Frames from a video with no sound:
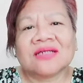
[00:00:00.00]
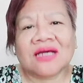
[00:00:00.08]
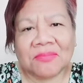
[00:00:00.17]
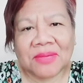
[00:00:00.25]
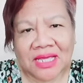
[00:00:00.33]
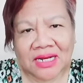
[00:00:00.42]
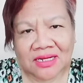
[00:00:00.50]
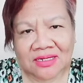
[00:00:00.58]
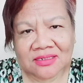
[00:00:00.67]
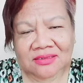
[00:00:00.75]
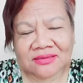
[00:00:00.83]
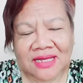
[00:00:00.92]
เขมรเถ
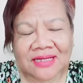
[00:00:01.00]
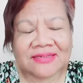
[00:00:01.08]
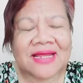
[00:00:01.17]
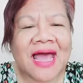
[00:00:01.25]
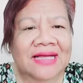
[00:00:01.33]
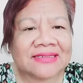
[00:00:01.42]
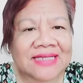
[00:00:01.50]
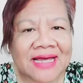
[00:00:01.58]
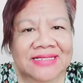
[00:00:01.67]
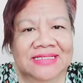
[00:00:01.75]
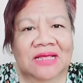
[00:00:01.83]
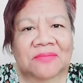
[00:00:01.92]
อะนะดาไท
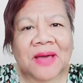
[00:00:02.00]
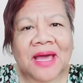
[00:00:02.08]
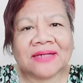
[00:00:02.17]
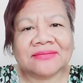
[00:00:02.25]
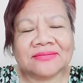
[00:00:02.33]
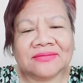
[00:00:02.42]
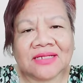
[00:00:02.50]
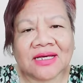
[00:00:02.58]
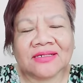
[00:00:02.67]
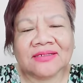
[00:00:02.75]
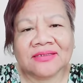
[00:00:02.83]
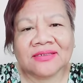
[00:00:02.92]
ยสารพัดนะ
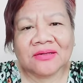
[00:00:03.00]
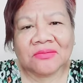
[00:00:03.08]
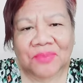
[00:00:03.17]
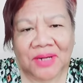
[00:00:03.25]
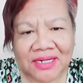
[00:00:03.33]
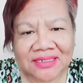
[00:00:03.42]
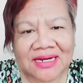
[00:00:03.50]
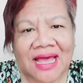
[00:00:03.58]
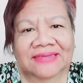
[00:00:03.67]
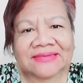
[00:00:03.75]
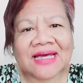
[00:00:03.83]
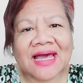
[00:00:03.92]
เปิดร้า
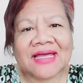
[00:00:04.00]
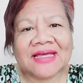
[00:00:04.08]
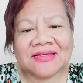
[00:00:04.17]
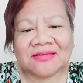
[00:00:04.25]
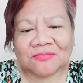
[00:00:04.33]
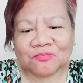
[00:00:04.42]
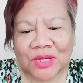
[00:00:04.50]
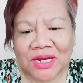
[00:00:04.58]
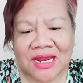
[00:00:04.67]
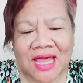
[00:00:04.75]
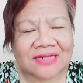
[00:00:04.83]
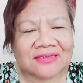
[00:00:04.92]
นไทยเป็น
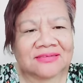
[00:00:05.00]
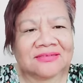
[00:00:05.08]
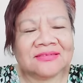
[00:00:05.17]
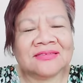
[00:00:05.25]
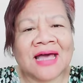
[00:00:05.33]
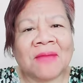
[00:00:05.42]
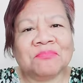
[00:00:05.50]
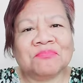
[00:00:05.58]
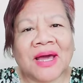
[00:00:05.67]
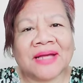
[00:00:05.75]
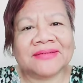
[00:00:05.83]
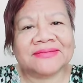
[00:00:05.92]
ร้านน้ำ
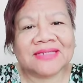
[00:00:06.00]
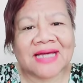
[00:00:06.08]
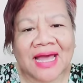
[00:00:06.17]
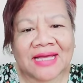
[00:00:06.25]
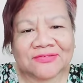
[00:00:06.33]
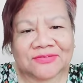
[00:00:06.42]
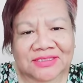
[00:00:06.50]
ปั่นขายอยู่